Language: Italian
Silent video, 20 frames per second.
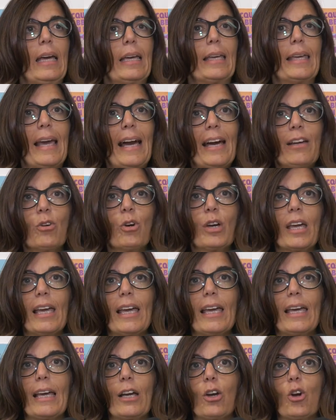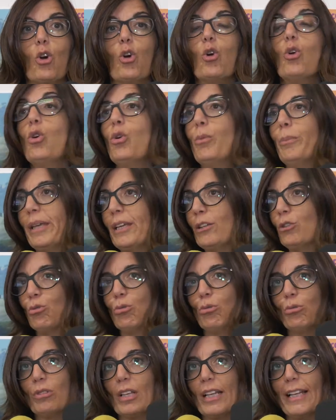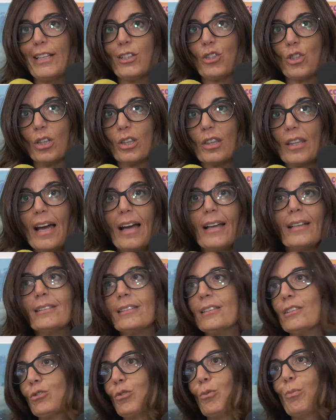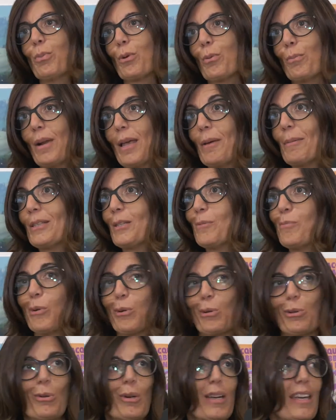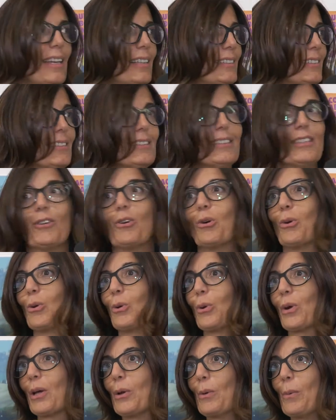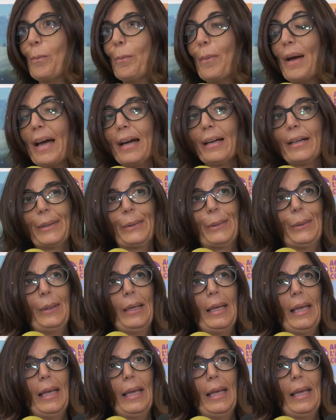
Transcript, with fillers: Chiaro che come in tutte le città esiste un problema di portoghesi, di coloro che non pagano